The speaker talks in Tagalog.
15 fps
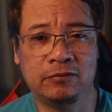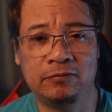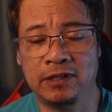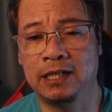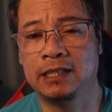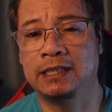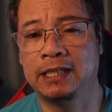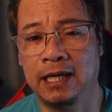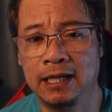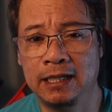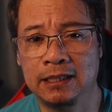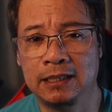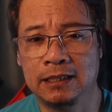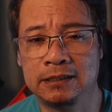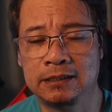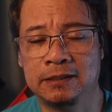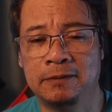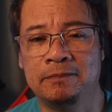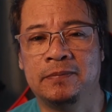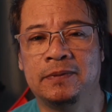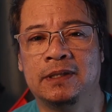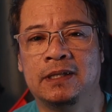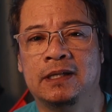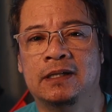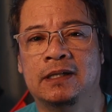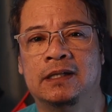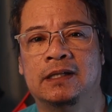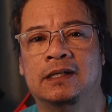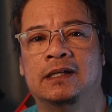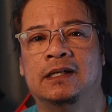different angles.
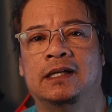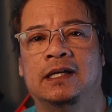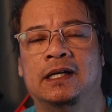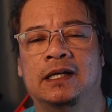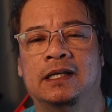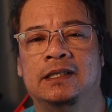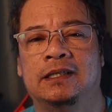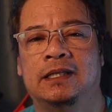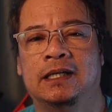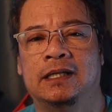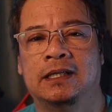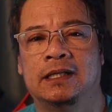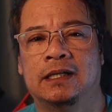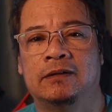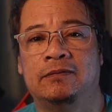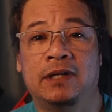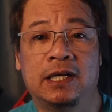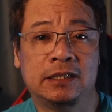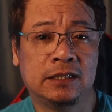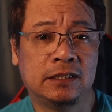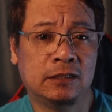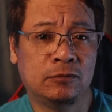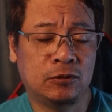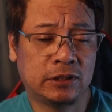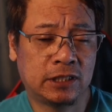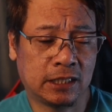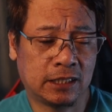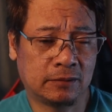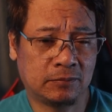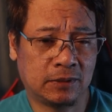And then uh, flatten the
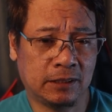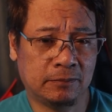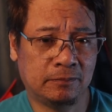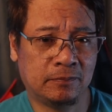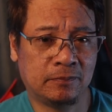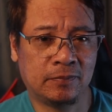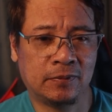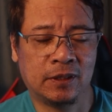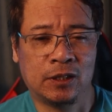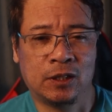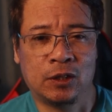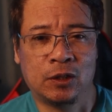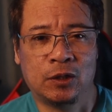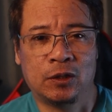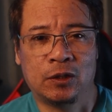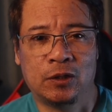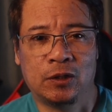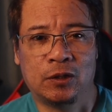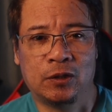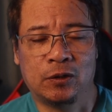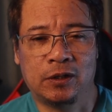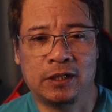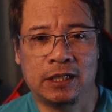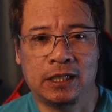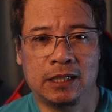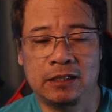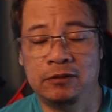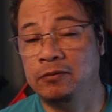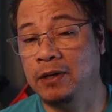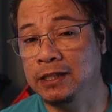multicam clip. Or uh,
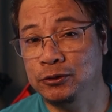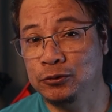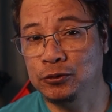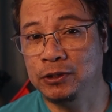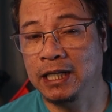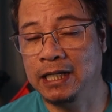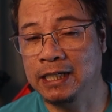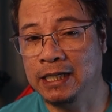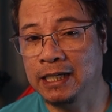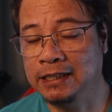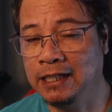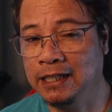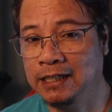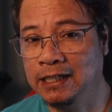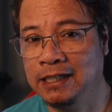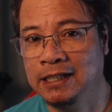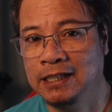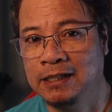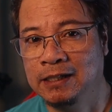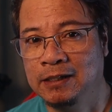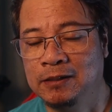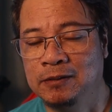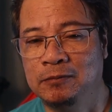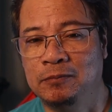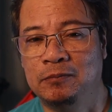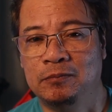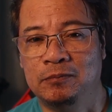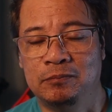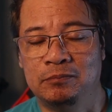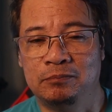ah, i-fine tune na lang natin.
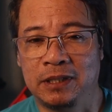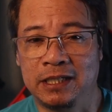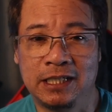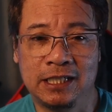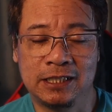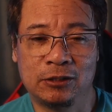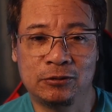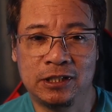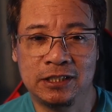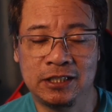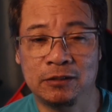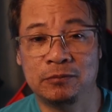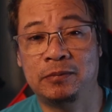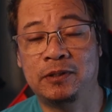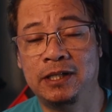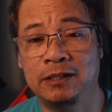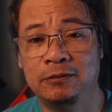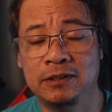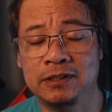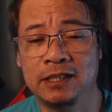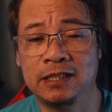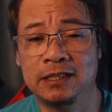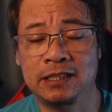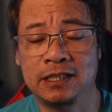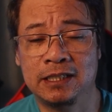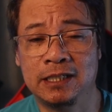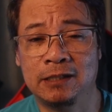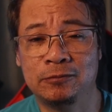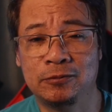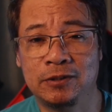Pakikita ko din siya. For now, ang, ang
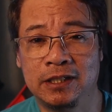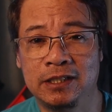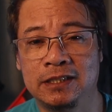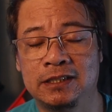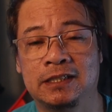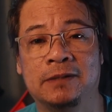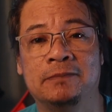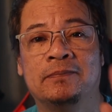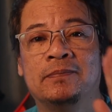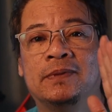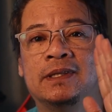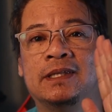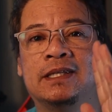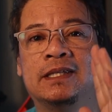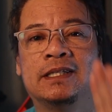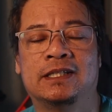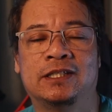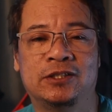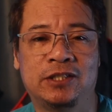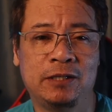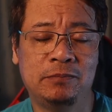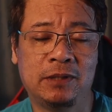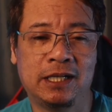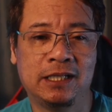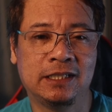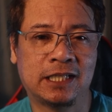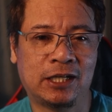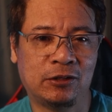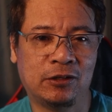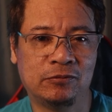ginagamit ko ngayon is same pa
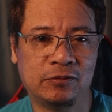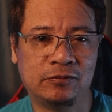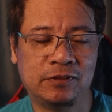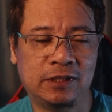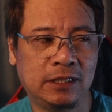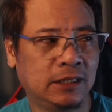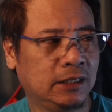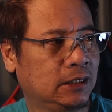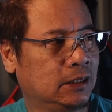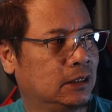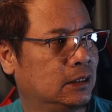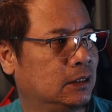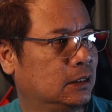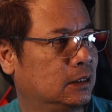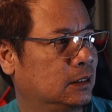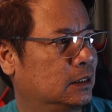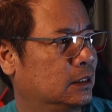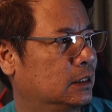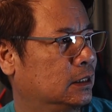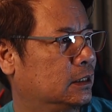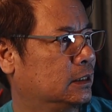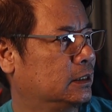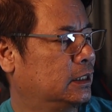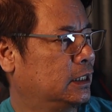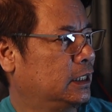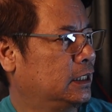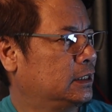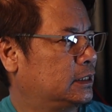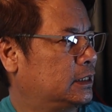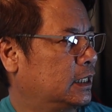rin, Canon 50 the
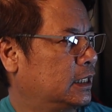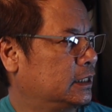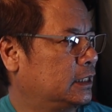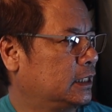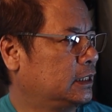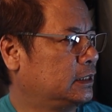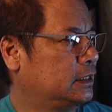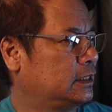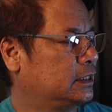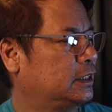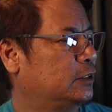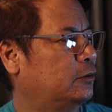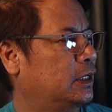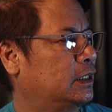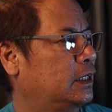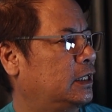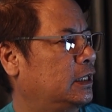Insta360 One